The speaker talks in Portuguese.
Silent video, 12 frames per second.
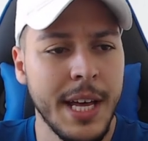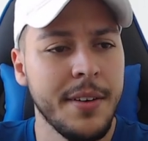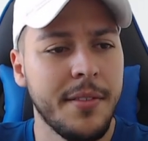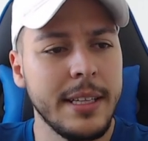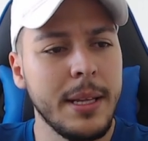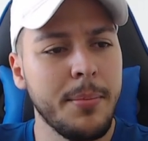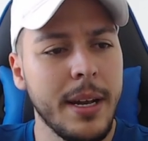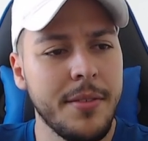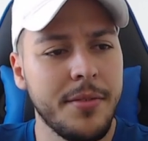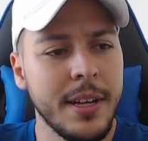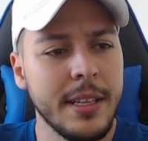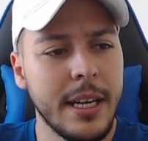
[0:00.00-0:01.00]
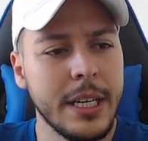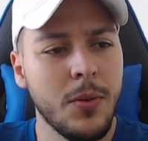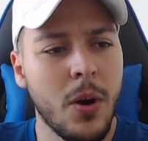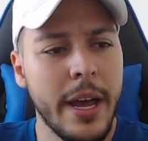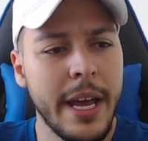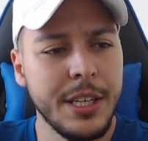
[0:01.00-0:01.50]
Vai ter pela frente o
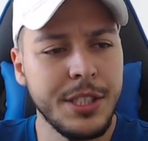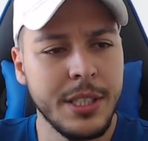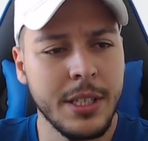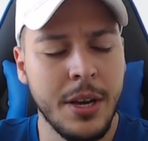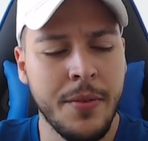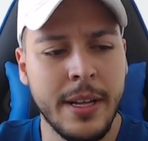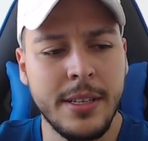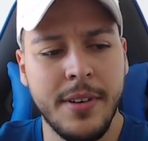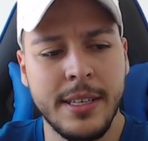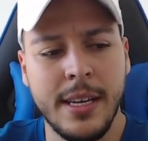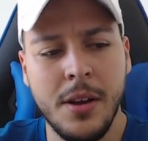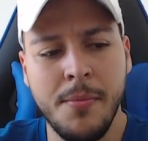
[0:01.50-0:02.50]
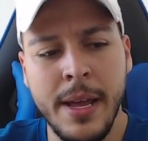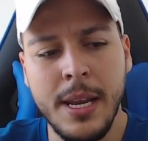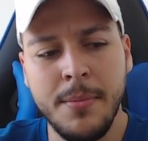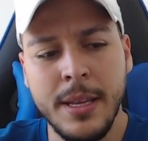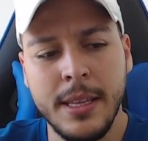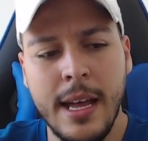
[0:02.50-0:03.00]
Oeste, que é um adversário bem
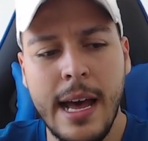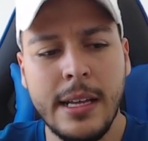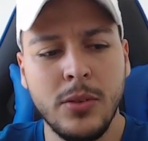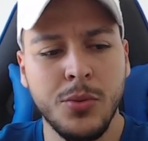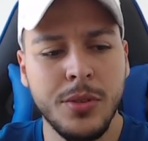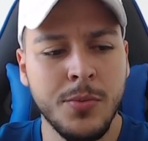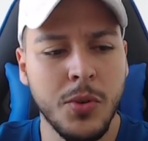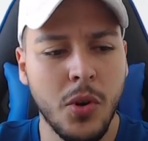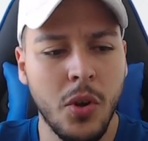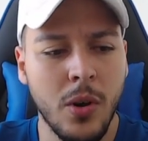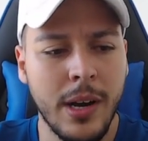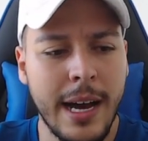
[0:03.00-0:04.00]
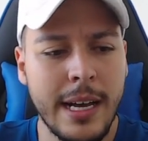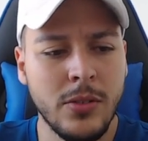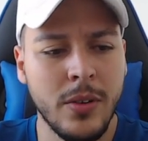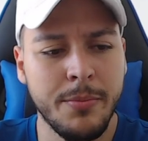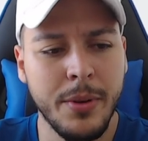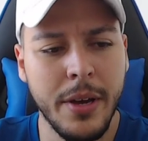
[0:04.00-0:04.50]
limitado, o último colocado,
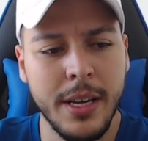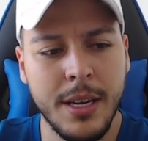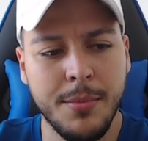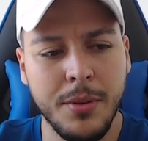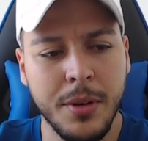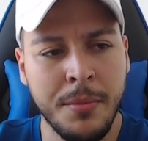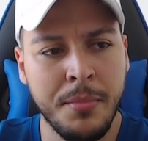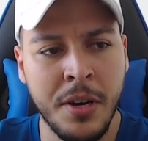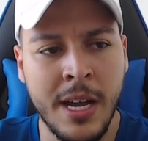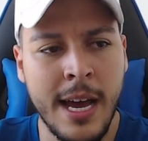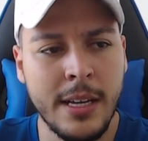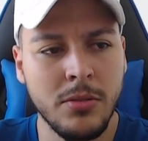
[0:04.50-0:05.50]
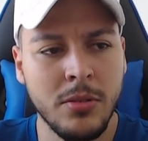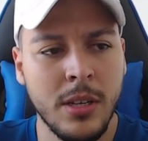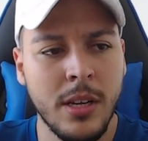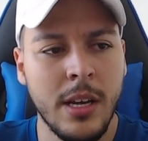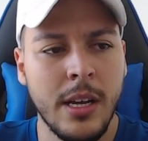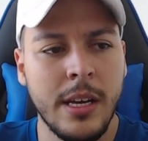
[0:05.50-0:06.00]
a pior equipe do campeonato,
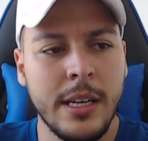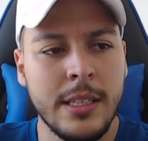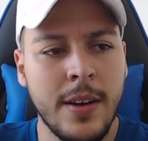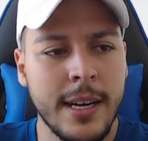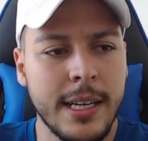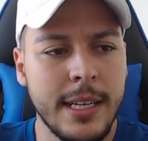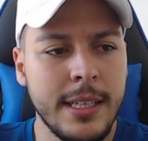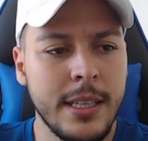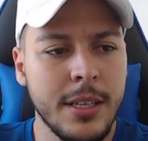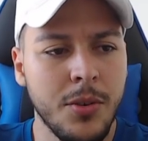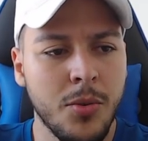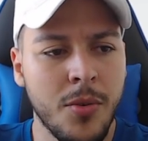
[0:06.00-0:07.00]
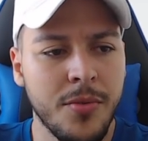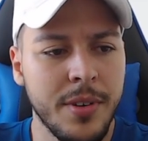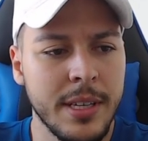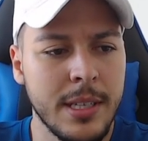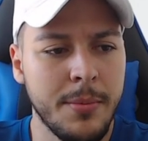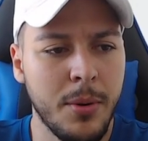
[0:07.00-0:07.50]
então acredito que o
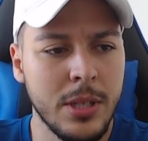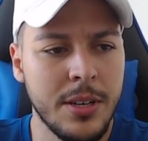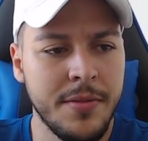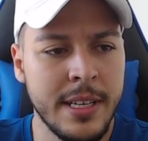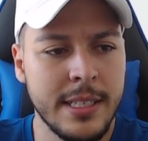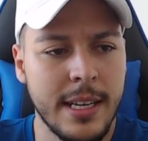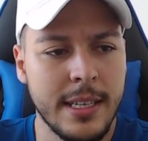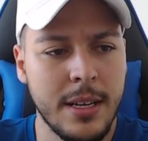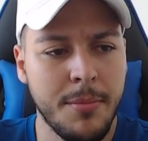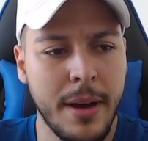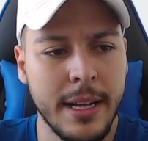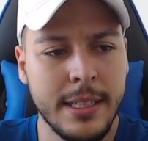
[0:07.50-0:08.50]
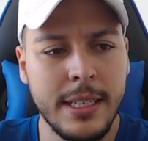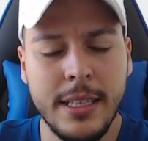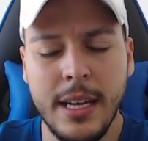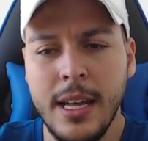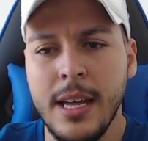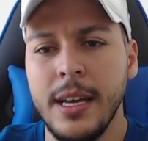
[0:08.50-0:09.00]
Confiança possa vencer essa
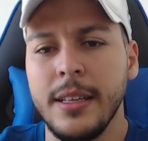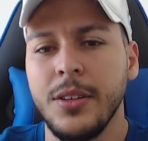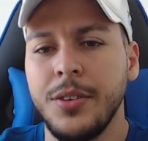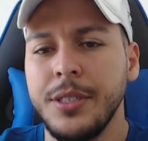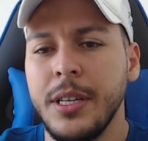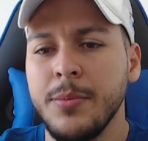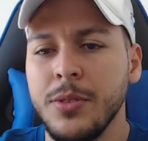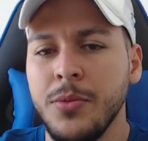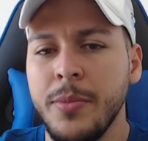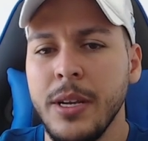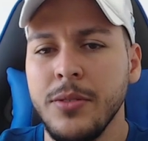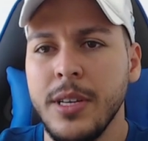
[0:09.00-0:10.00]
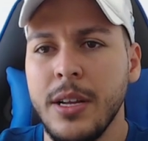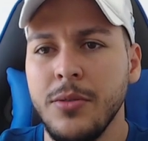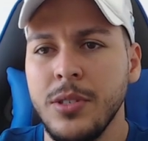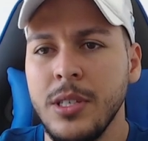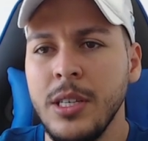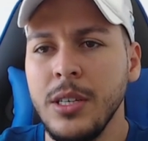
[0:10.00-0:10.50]
partida. Nós temos o menos
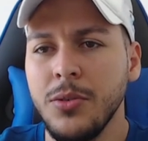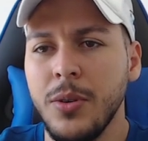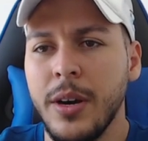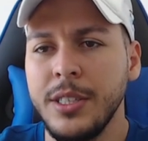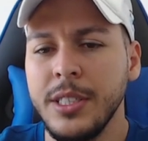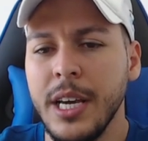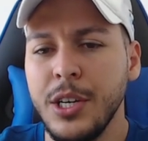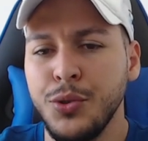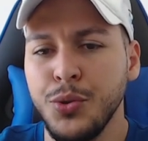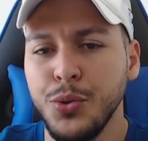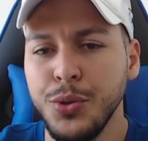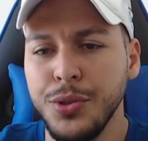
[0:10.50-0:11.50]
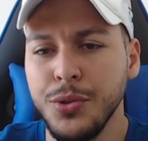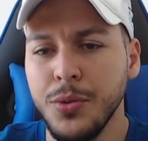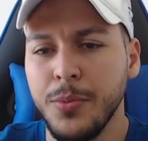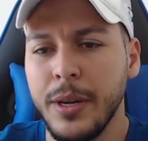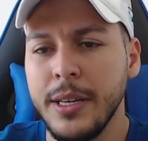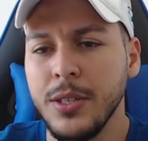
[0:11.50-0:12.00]
0,5, eu acho que é justo
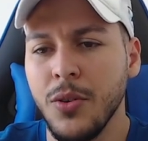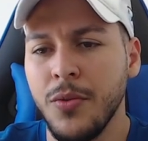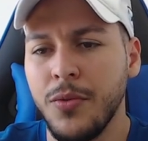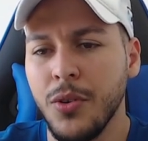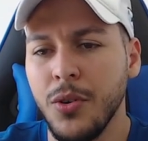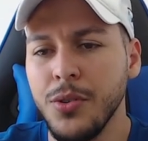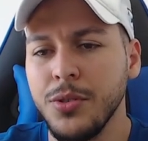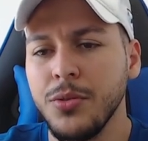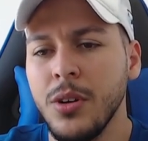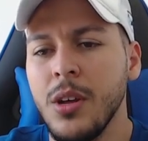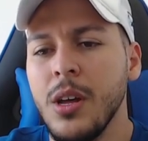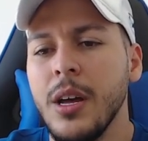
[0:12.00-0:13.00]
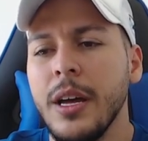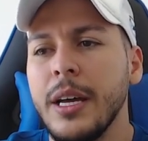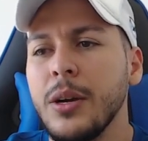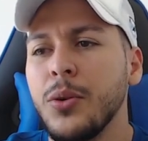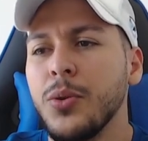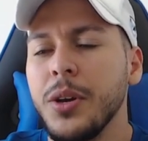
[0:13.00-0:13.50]
para esse confronto.
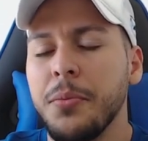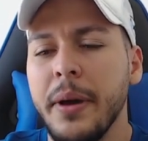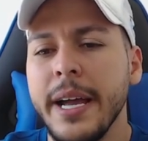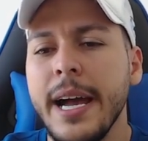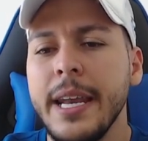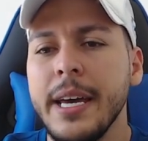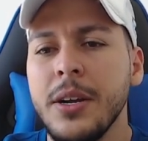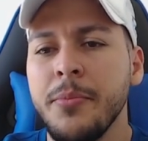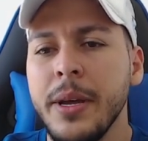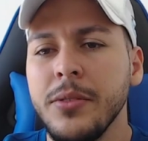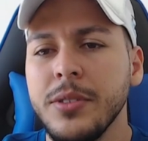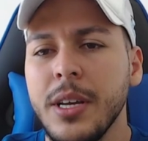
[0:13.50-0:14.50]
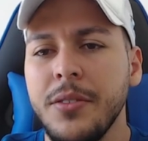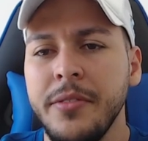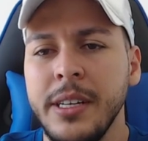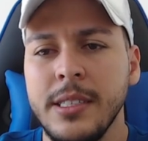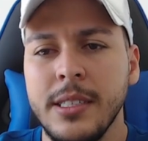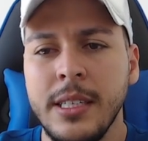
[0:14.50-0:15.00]
Eu, o que eu pegaria era o menos
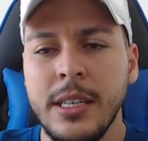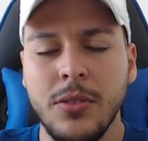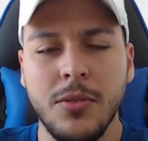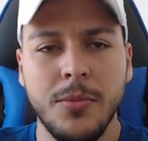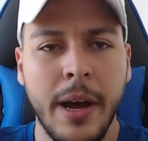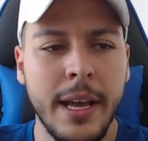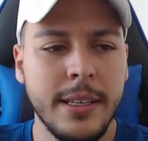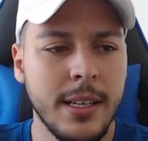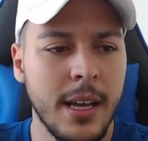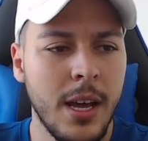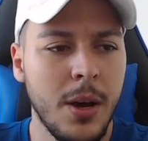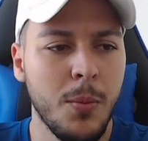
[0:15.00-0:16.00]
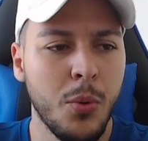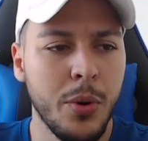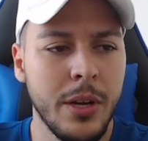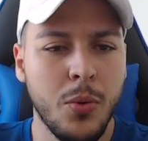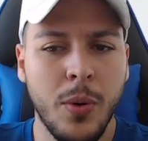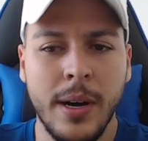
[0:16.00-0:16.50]
0,25, mas por
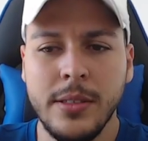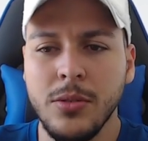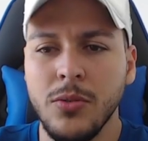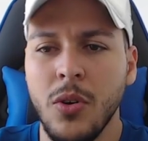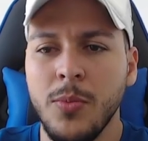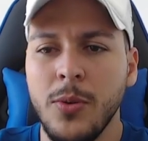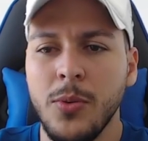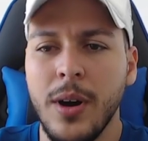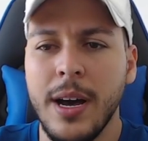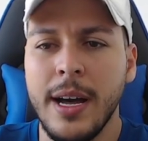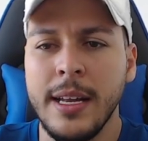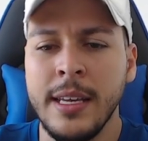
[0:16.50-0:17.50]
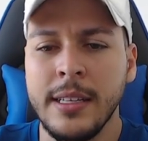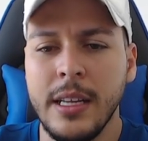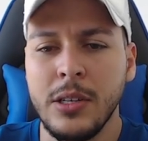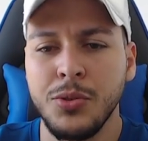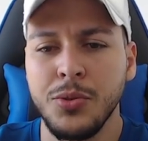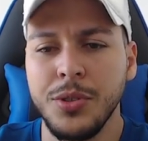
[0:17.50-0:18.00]
enquanto, como a linha
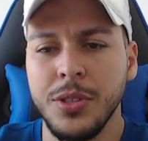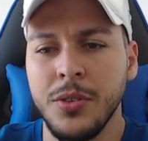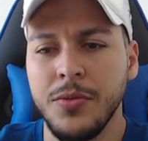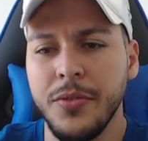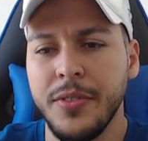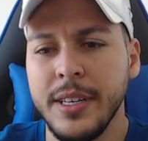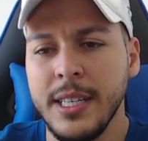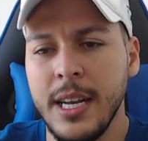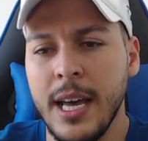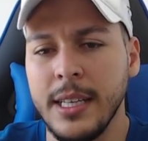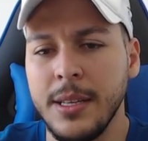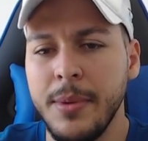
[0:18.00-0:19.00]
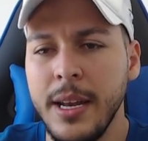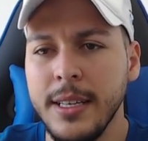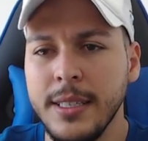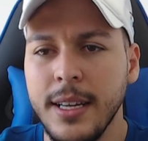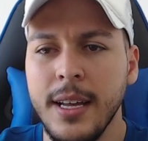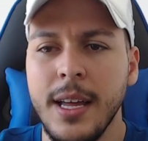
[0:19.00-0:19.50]
está justa, eu não vou fazer nada,
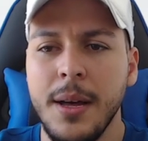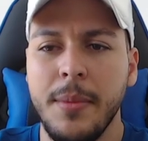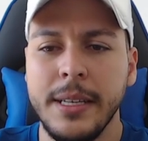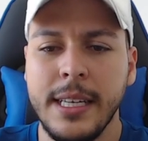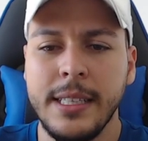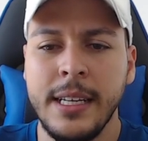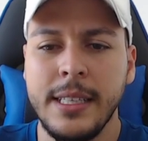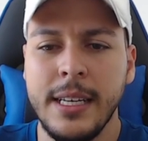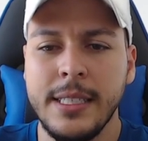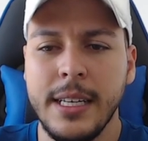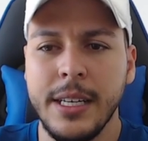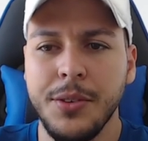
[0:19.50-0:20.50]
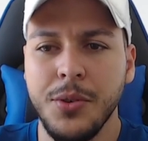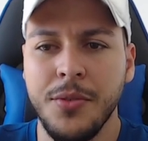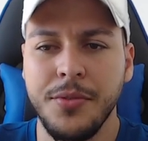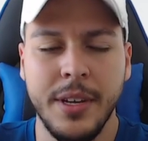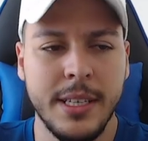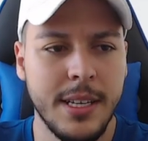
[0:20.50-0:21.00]
beleza? Mas a tendência é que o
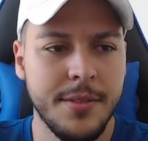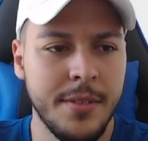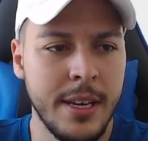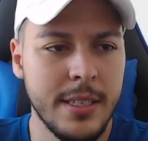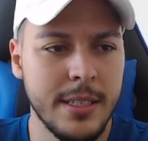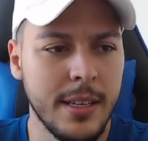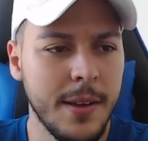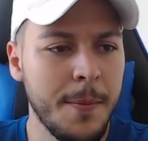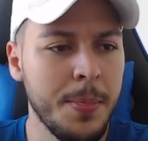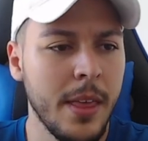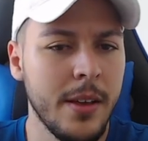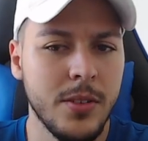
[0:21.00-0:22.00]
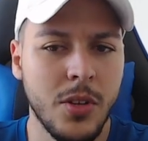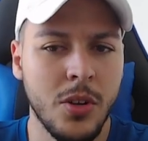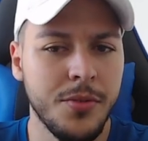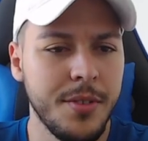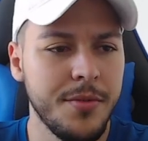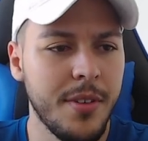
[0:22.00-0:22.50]
Confiança vença, só
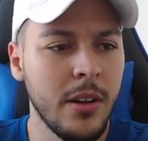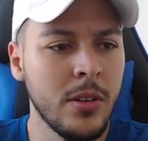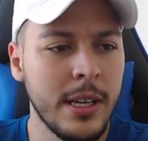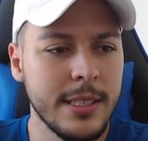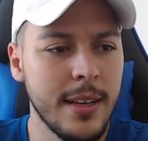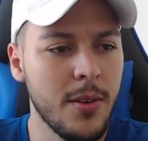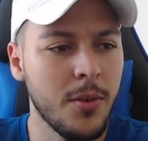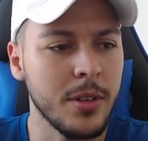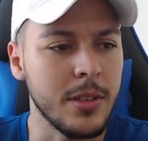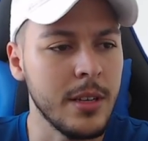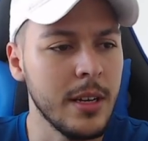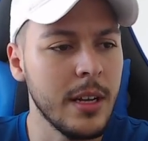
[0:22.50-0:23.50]
não vi valor nessa ordem.